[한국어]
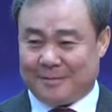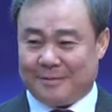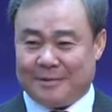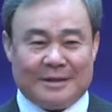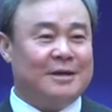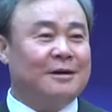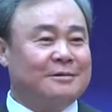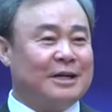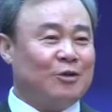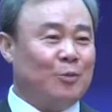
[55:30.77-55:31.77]

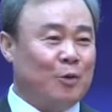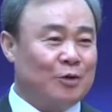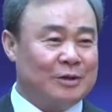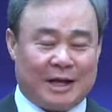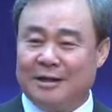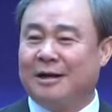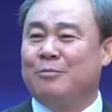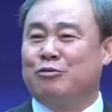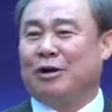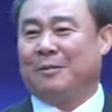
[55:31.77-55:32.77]
기억자도 모른다. 이거
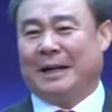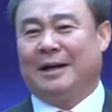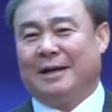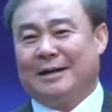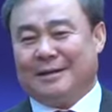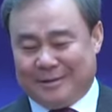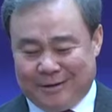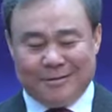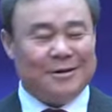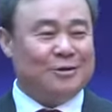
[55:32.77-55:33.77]
물어봐.
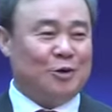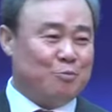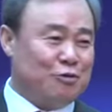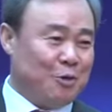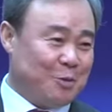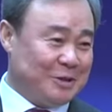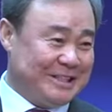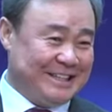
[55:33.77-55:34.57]
성경 좀 물어보지.